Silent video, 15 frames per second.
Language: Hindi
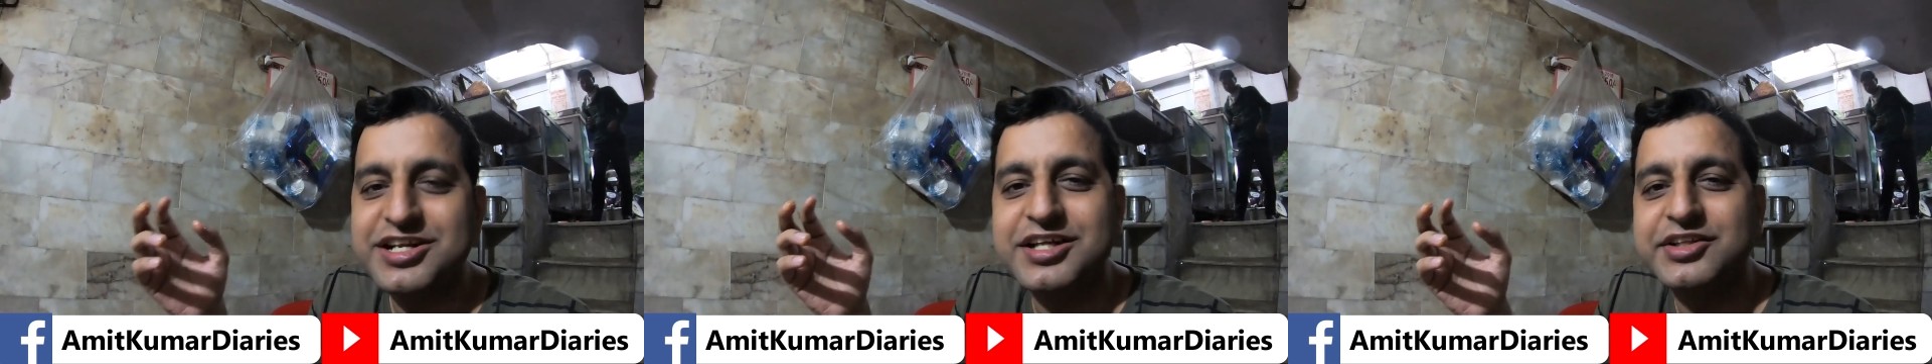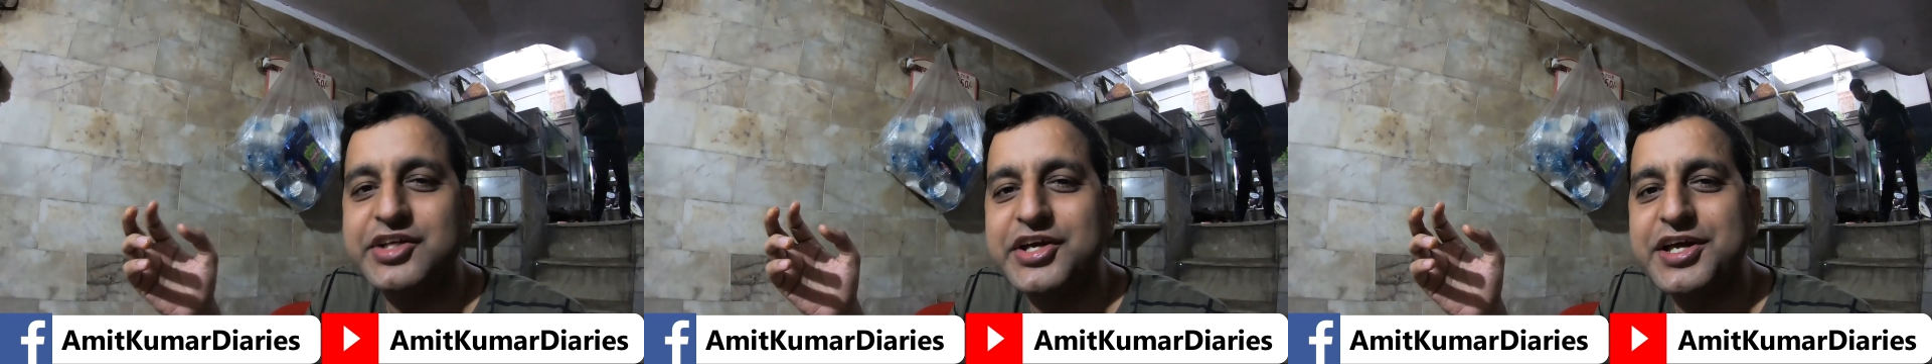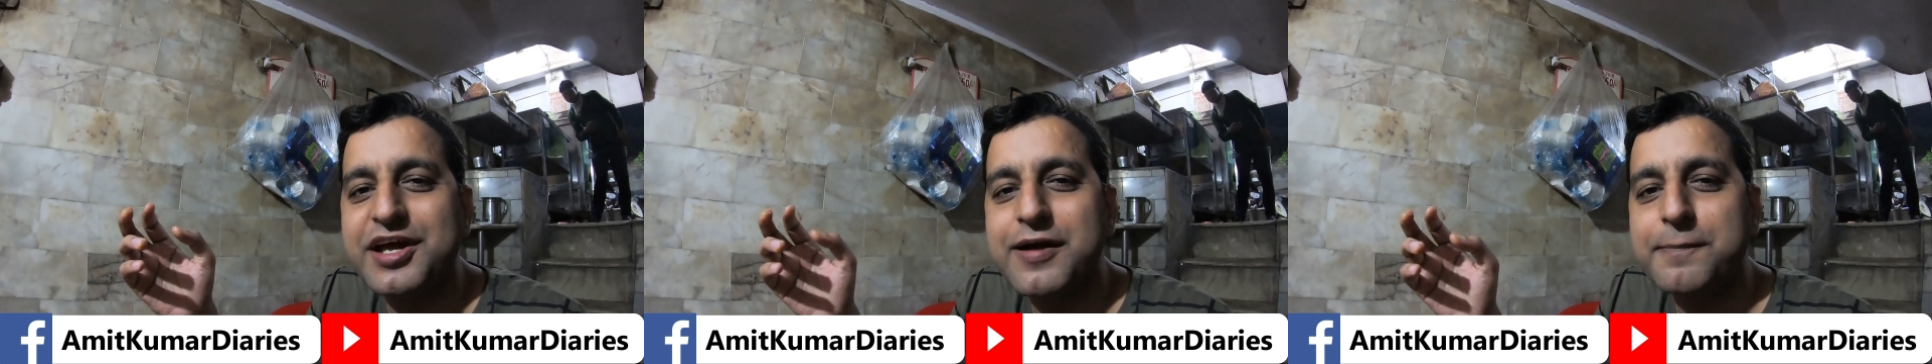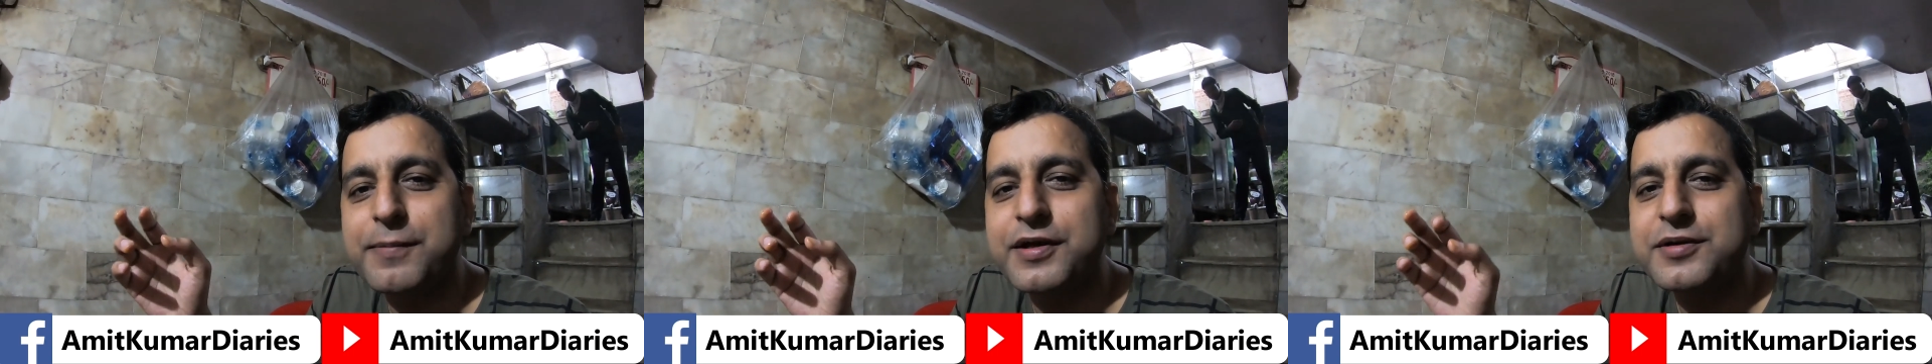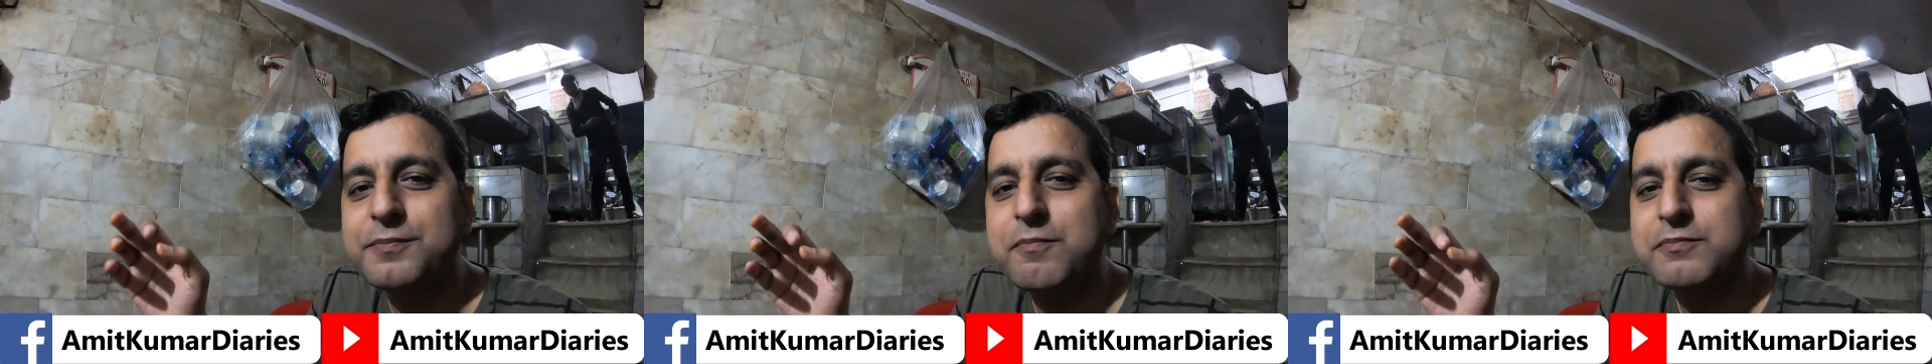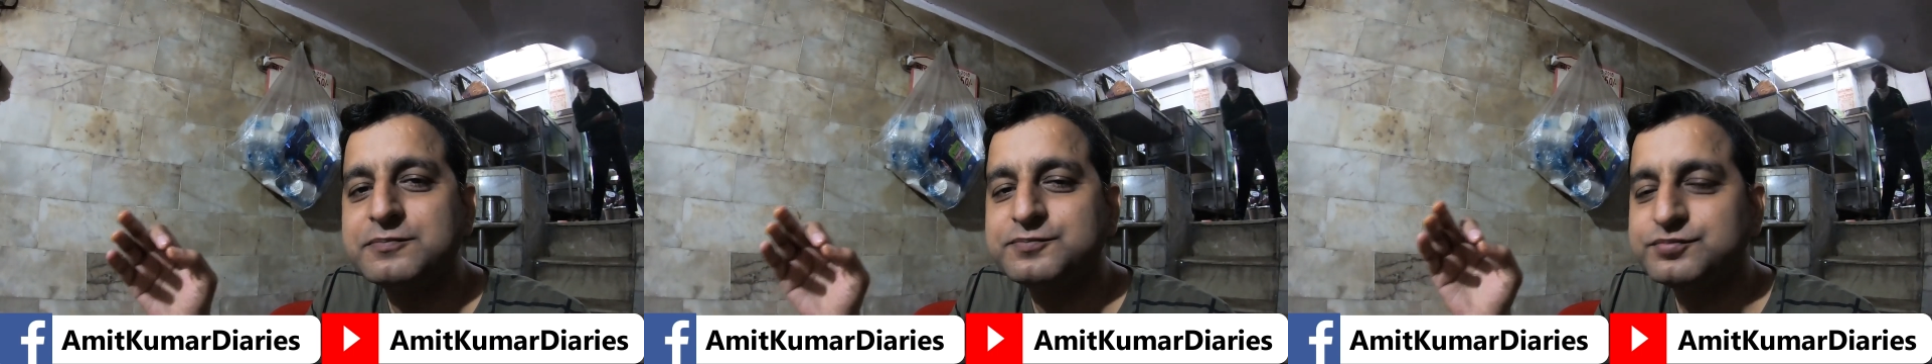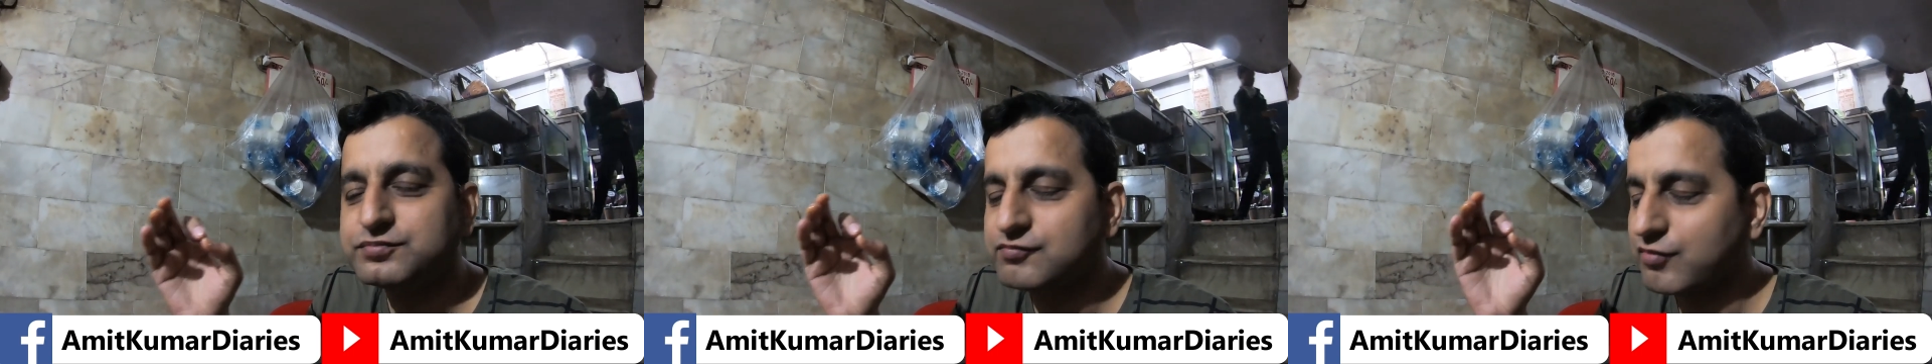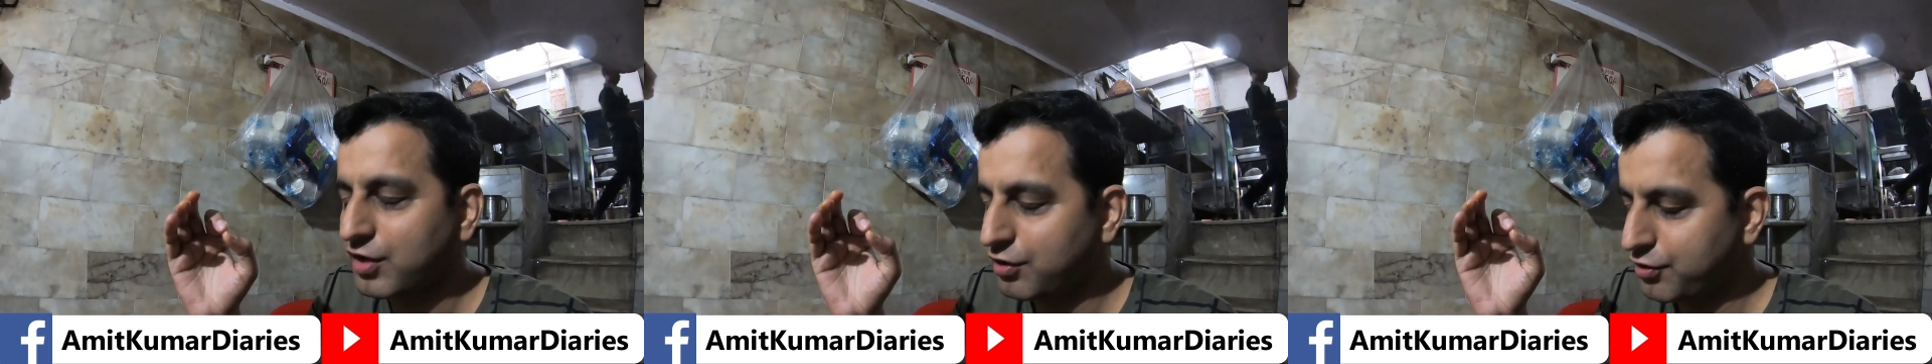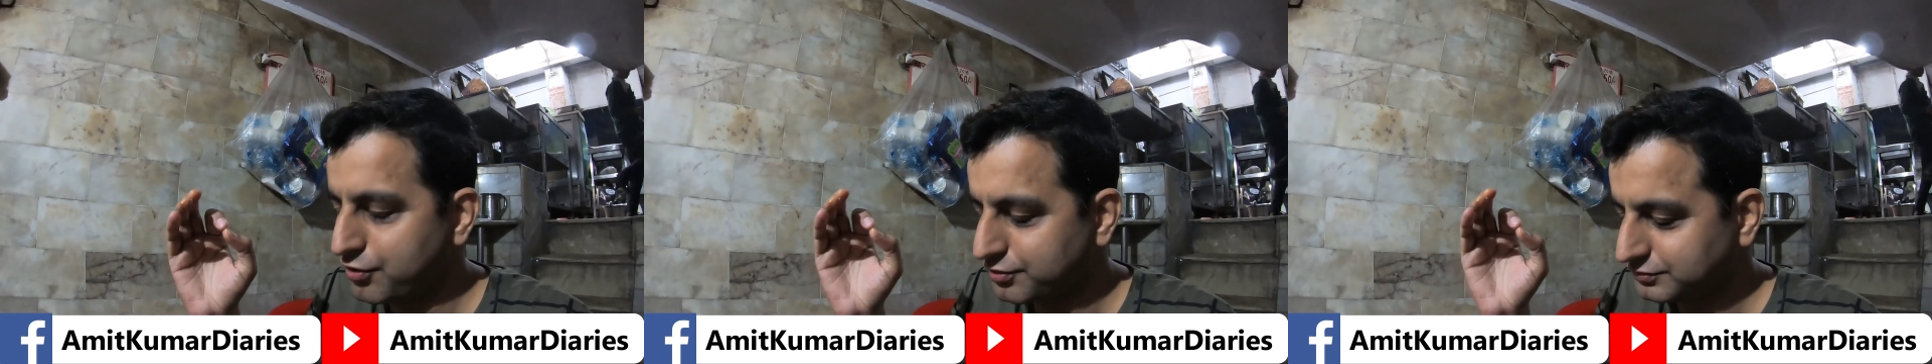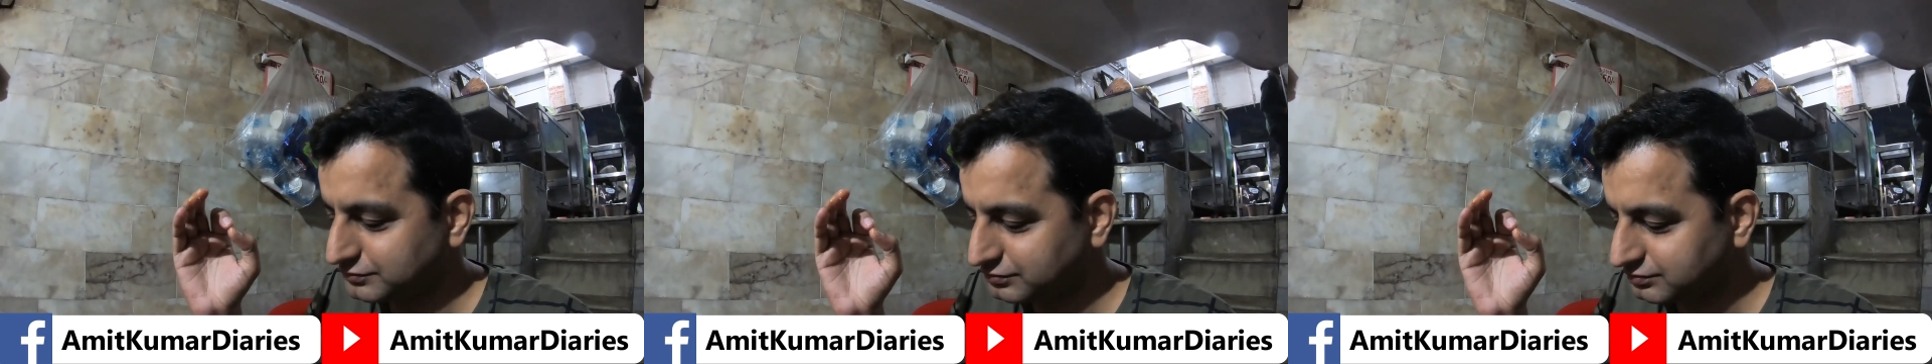रहता है यहाँ पर और